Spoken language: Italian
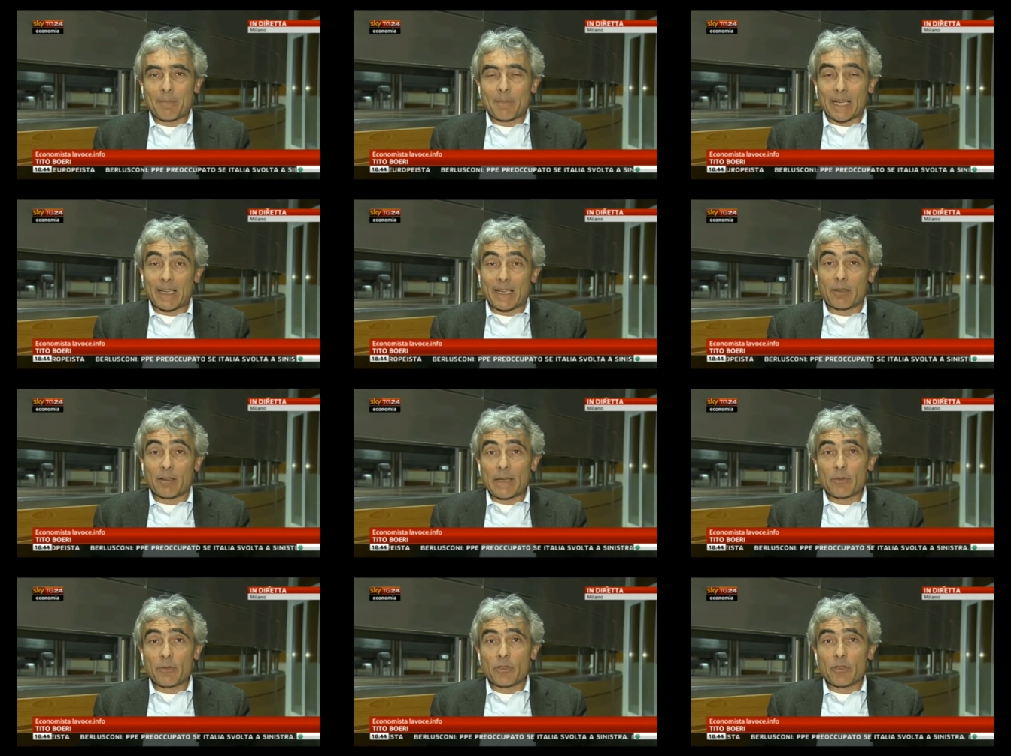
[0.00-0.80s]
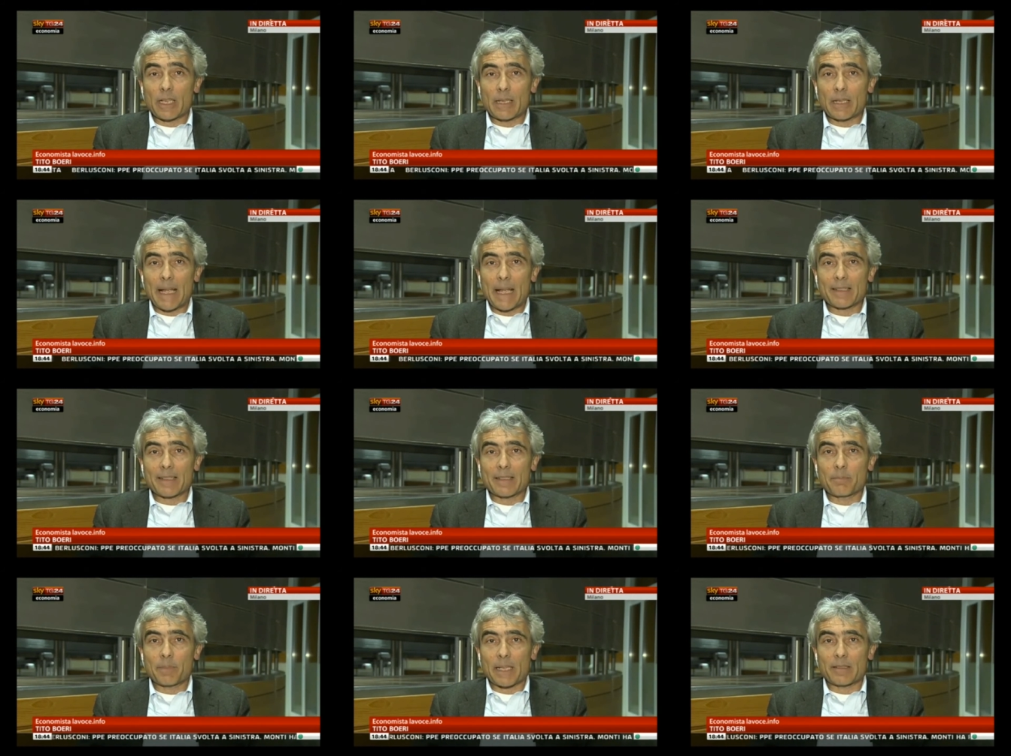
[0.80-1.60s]
perché ricordiamoci che le banche
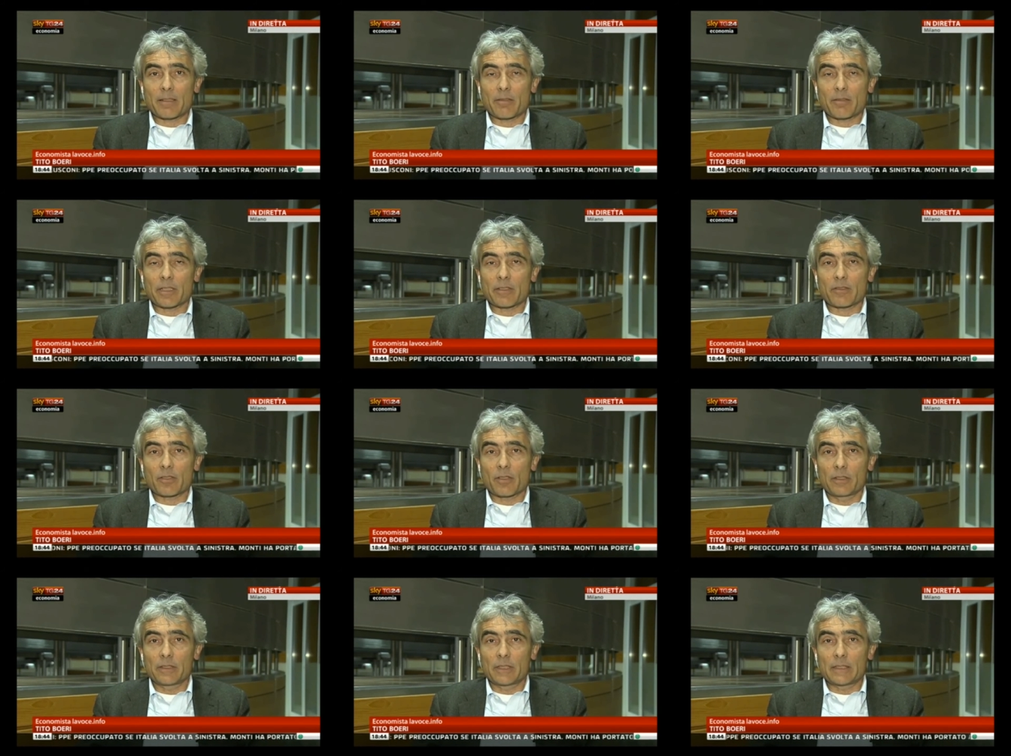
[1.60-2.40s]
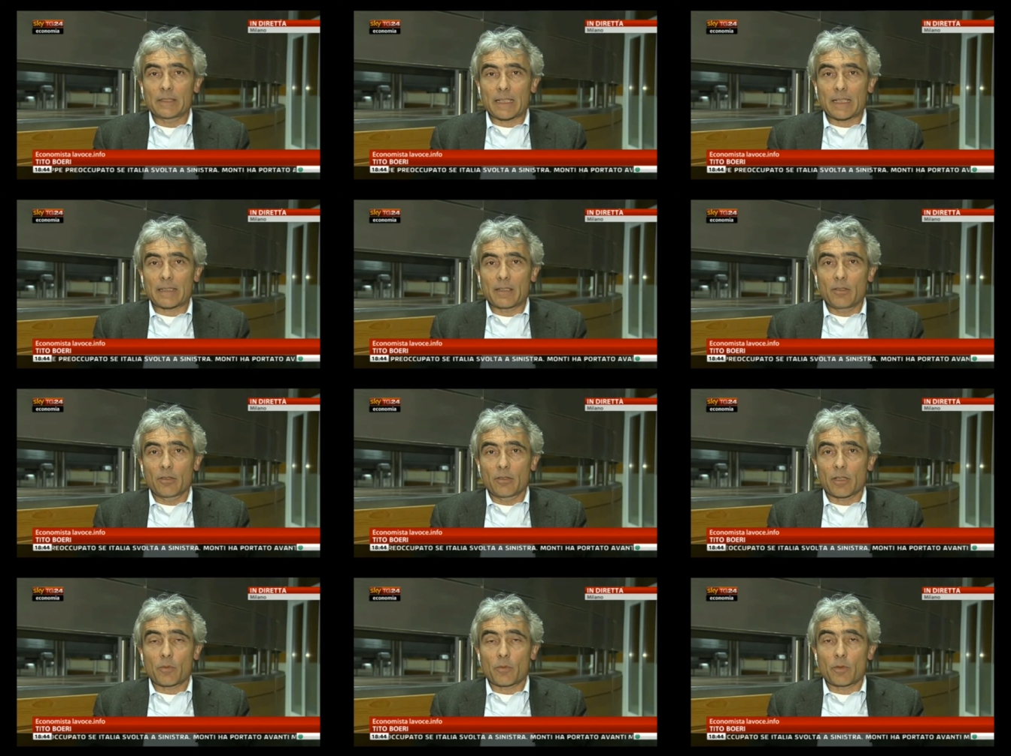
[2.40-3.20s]
si prestano dei soldi tra di
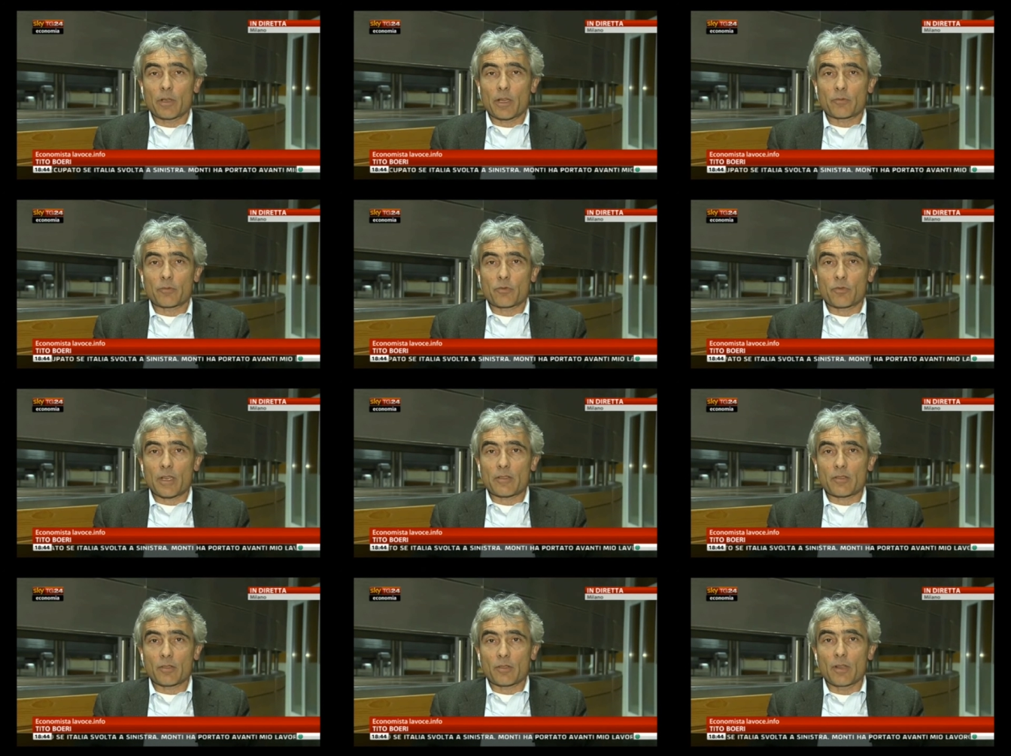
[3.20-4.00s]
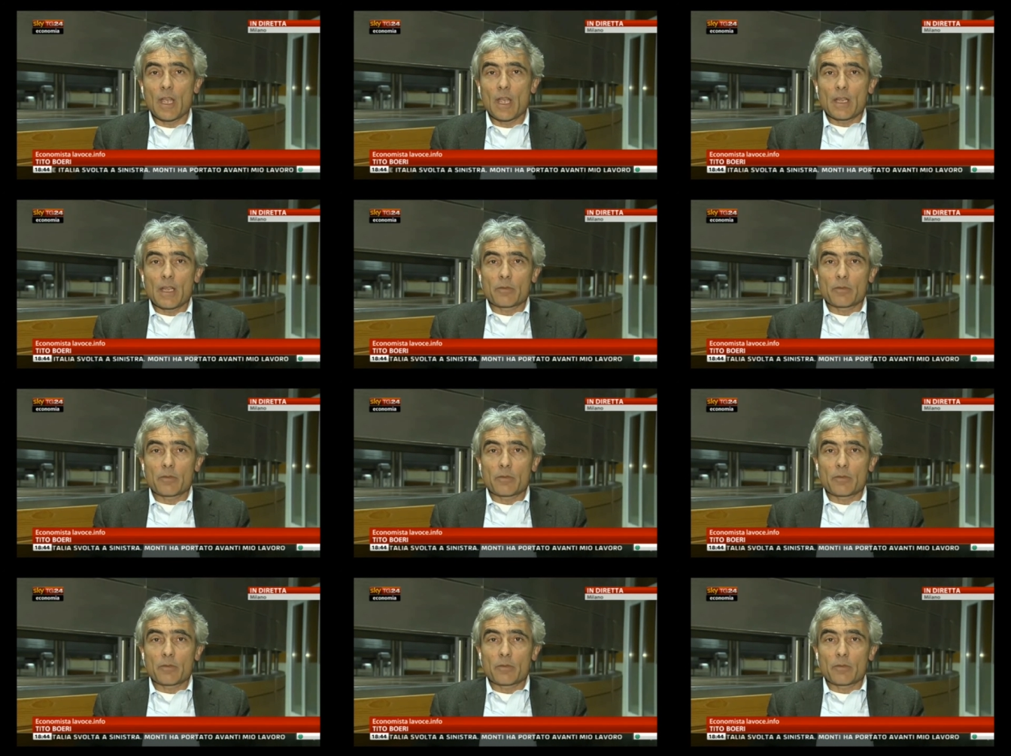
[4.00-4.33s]
loro e quello che è successo